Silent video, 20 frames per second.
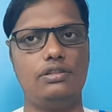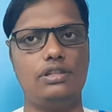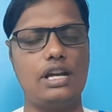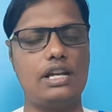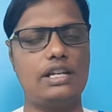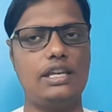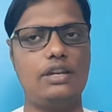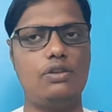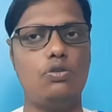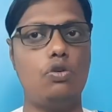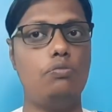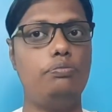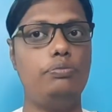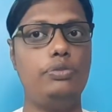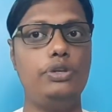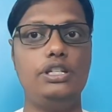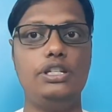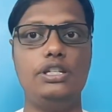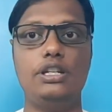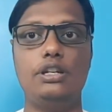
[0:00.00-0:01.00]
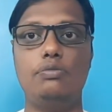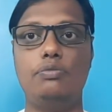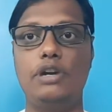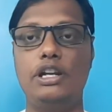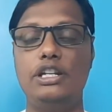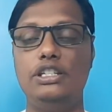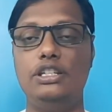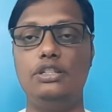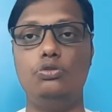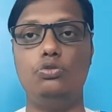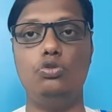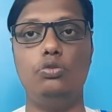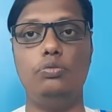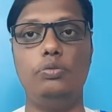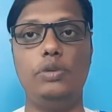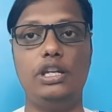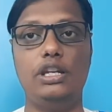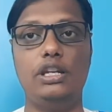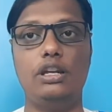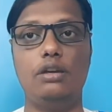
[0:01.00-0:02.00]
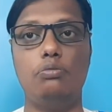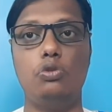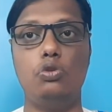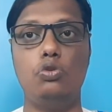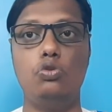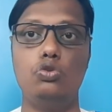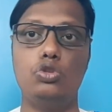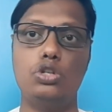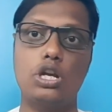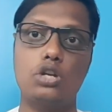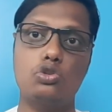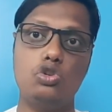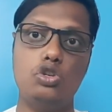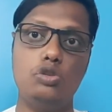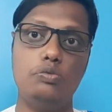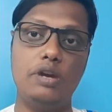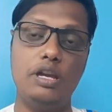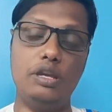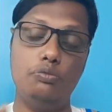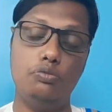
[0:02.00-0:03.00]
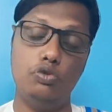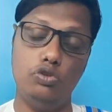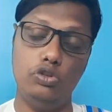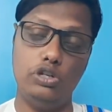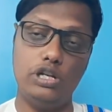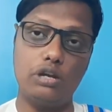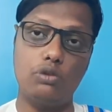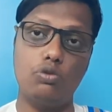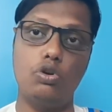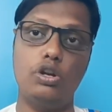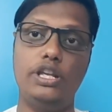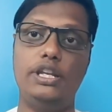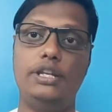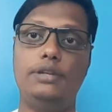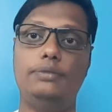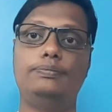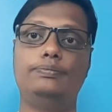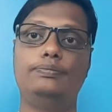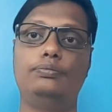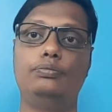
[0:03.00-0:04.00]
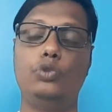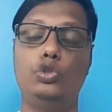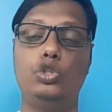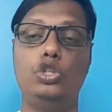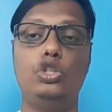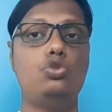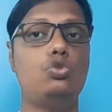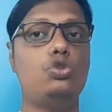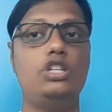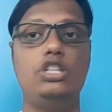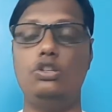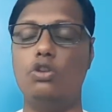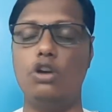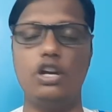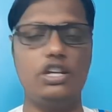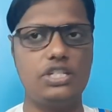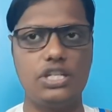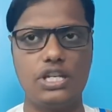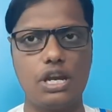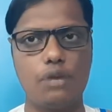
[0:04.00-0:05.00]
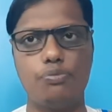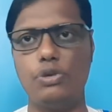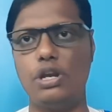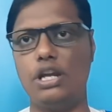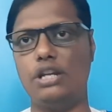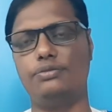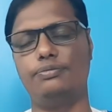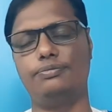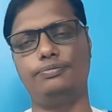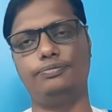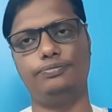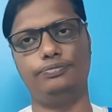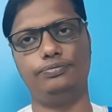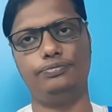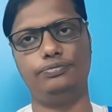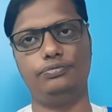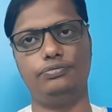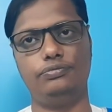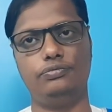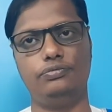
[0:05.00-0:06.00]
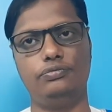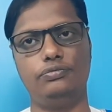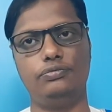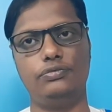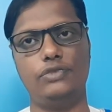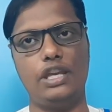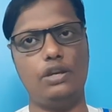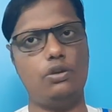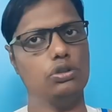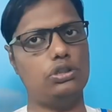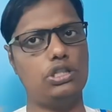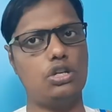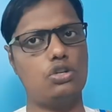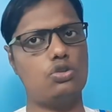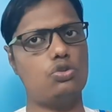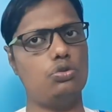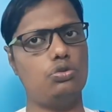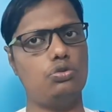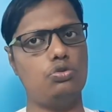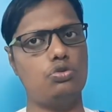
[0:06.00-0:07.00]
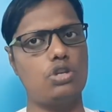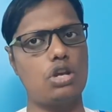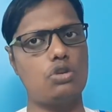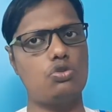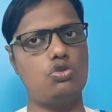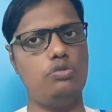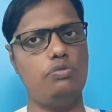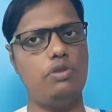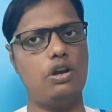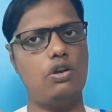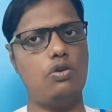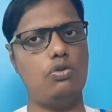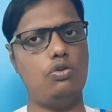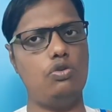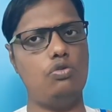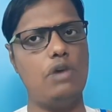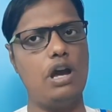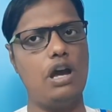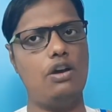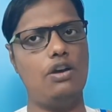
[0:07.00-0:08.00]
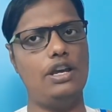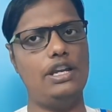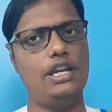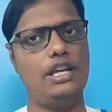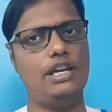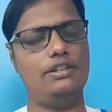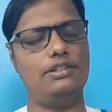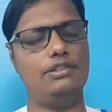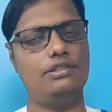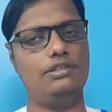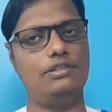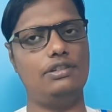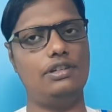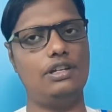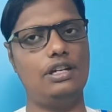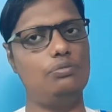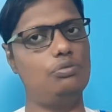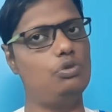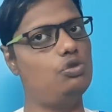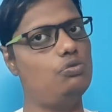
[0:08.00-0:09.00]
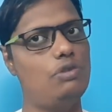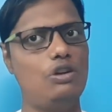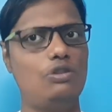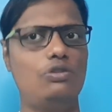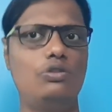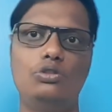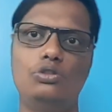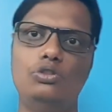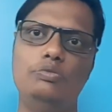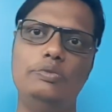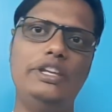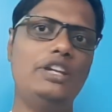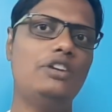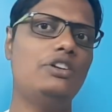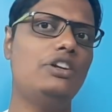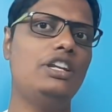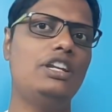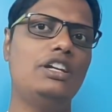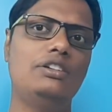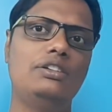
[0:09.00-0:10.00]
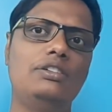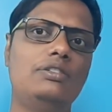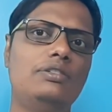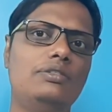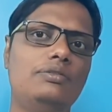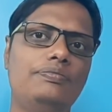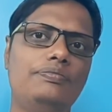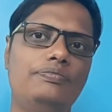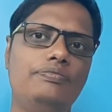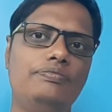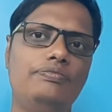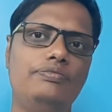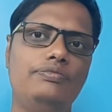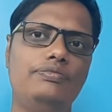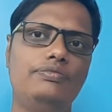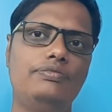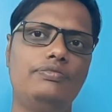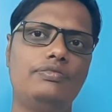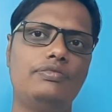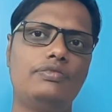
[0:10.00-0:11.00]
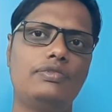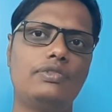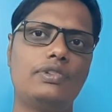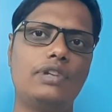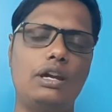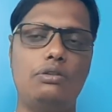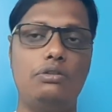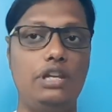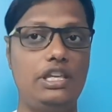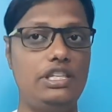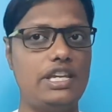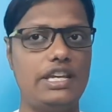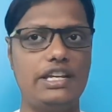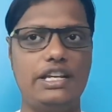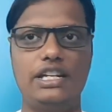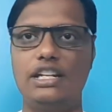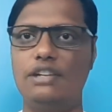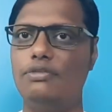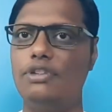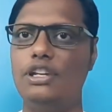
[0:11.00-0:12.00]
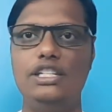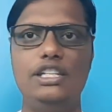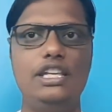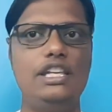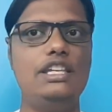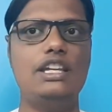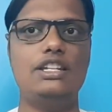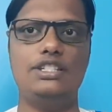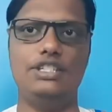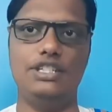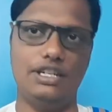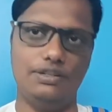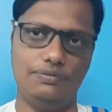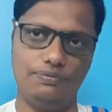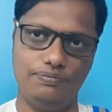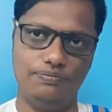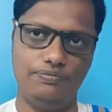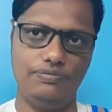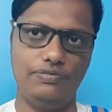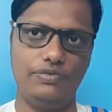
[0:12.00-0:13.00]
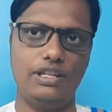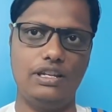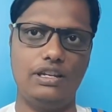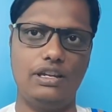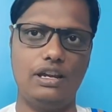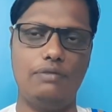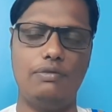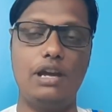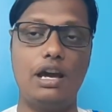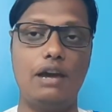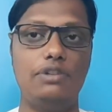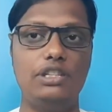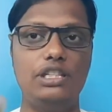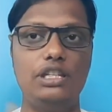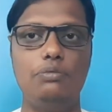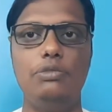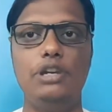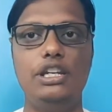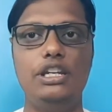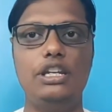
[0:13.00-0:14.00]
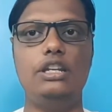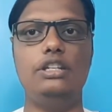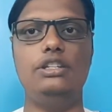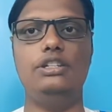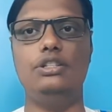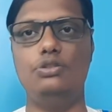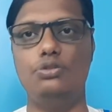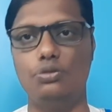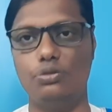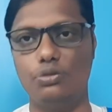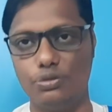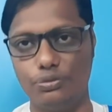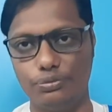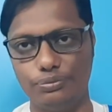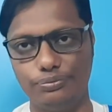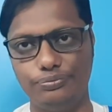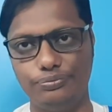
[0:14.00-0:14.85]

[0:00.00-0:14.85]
তাকে কম্পিটিটর বানিয়ে তুলবেন না বহু শাশুড়ি মাই ভুলটা করেন প্রতিযোগী নয় সে আপনার এ কথাটা সত্য শাশুড়ি মা কখনো মা হয় না আর বৌমাও কখনো মেয়ে হয় না কারণ এই জায়গাটা আমরা নিয়েই আসি না আমরা আমাদের মেন্টালিটির জন্য